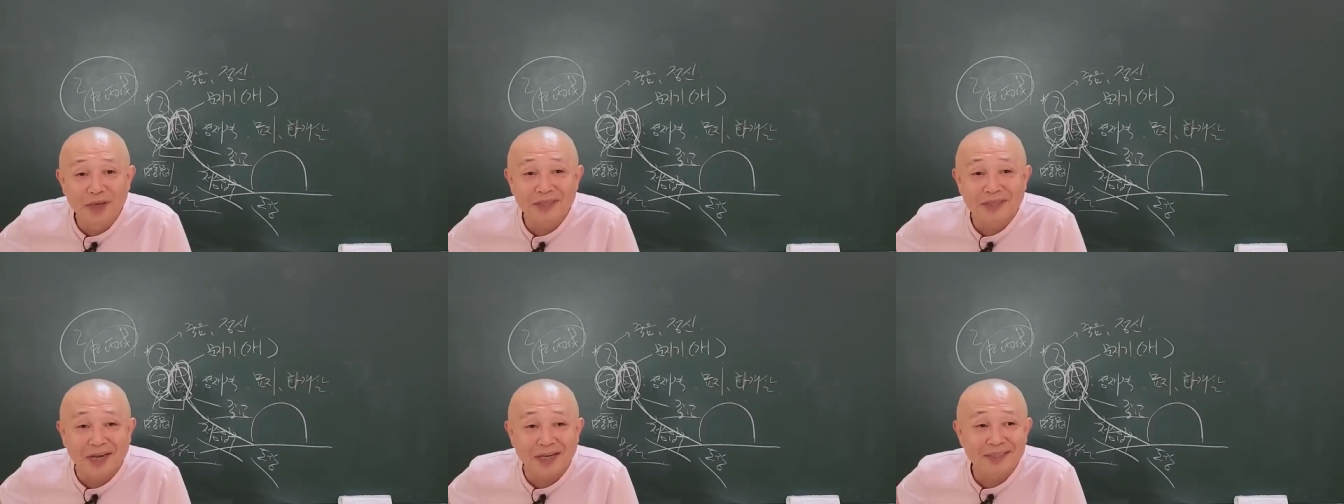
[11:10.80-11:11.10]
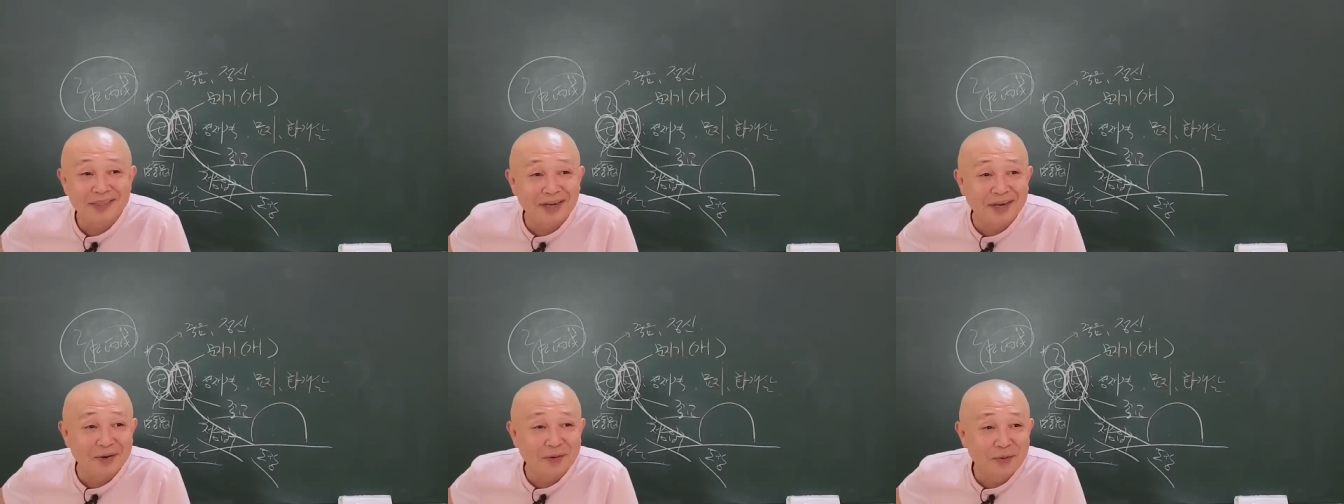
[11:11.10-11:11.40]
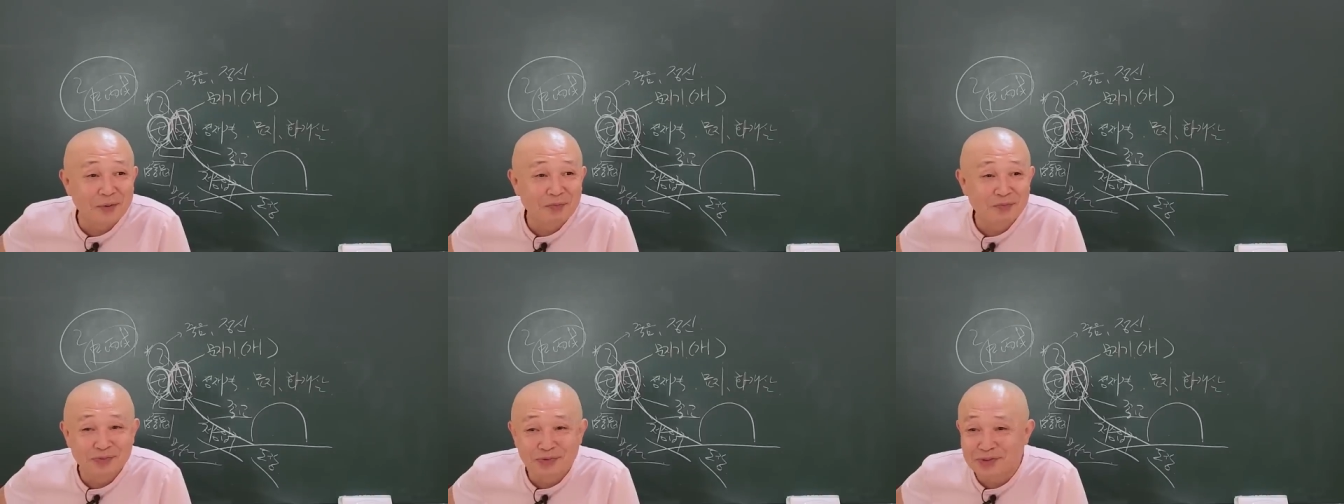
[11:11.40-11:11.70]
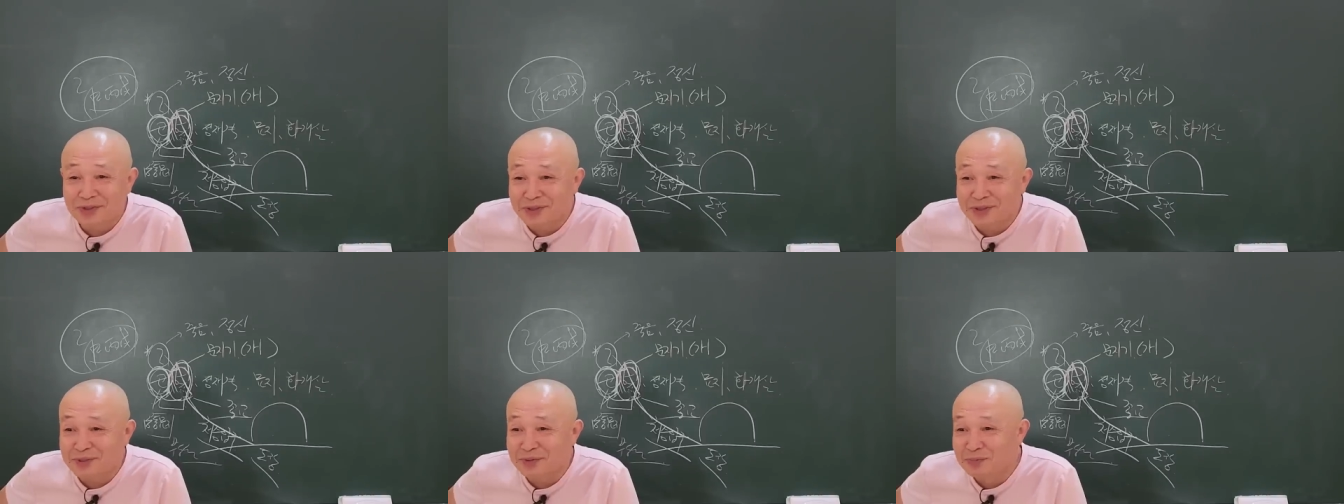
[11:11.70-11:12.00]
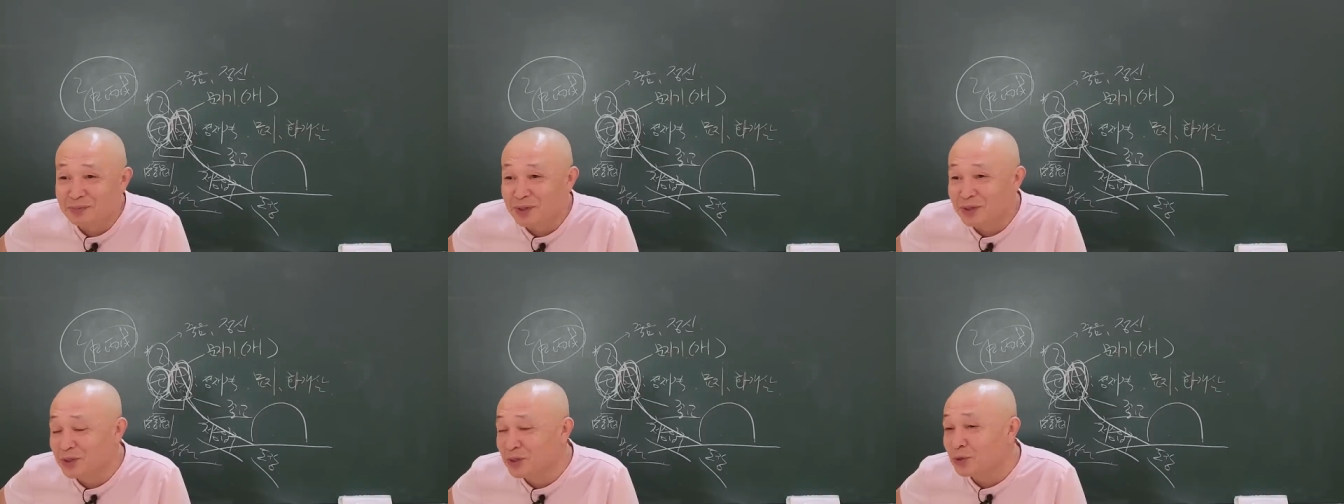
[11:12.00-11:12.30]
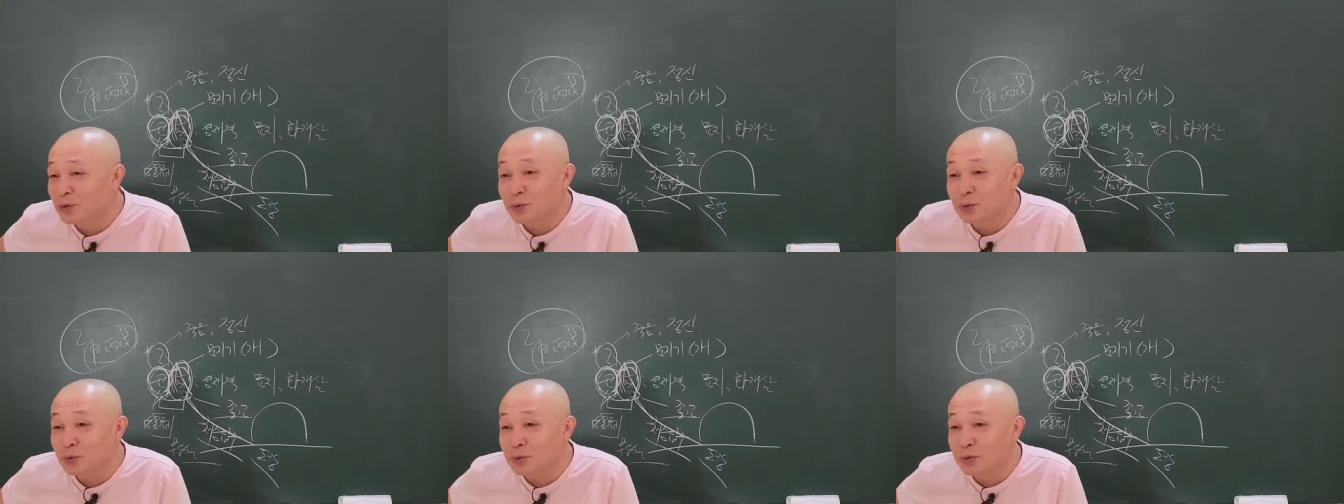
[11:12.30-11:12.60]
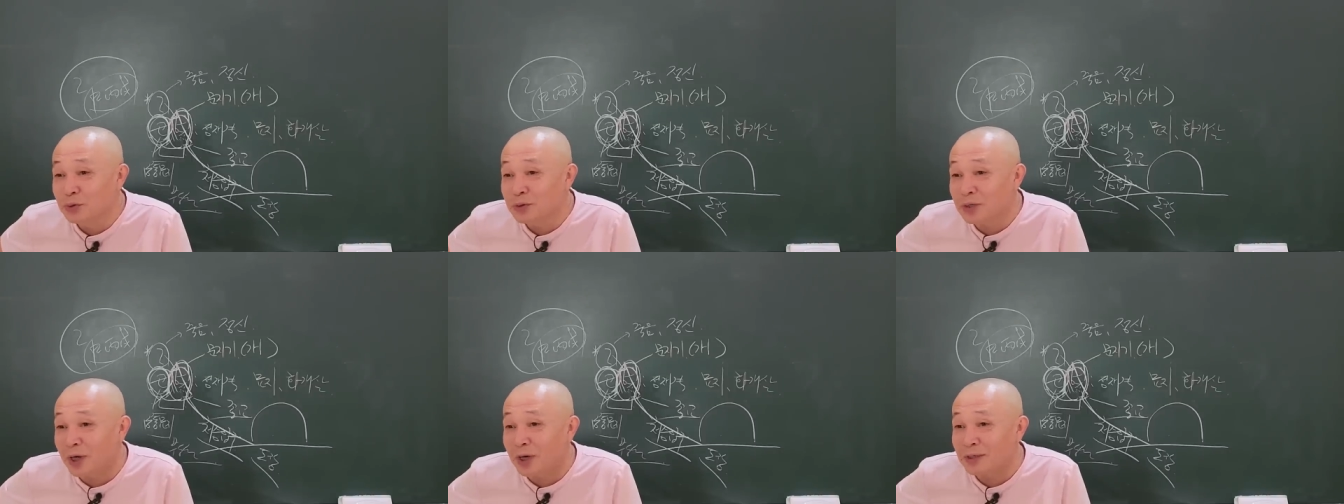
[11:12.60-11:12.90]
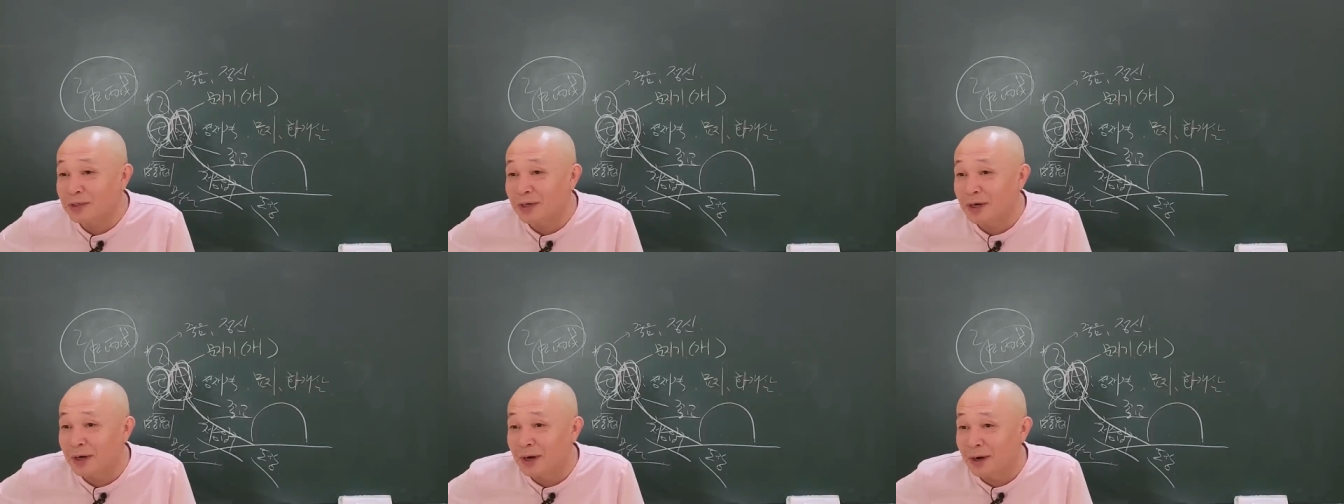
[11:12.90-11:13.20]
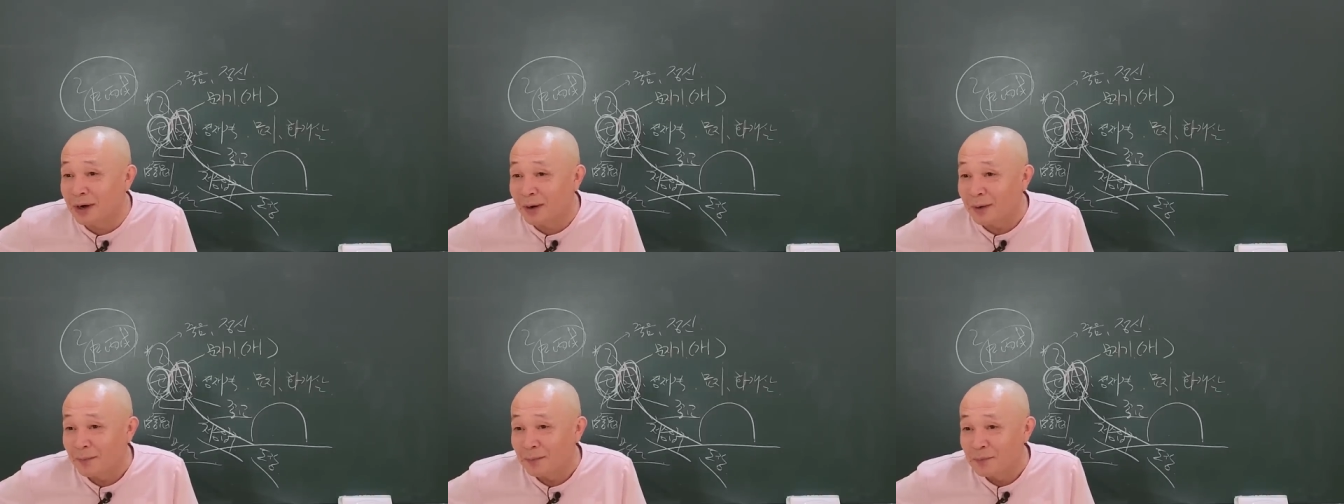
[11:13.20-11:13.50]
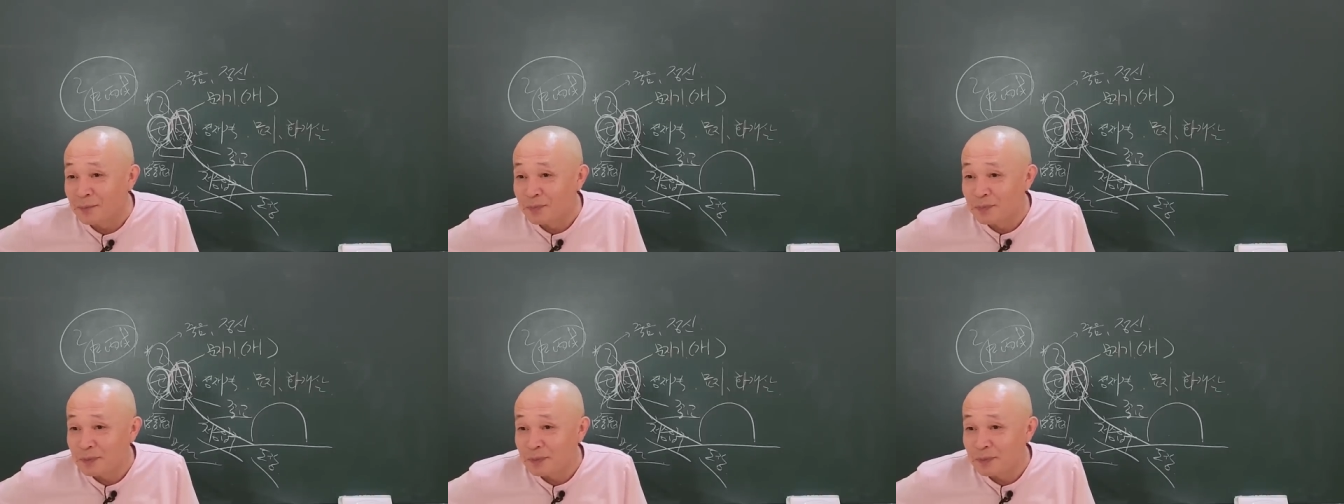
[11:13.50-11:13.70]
왜 사냐고 묻거든. 뭐, 이런 노래 올 거 아니야.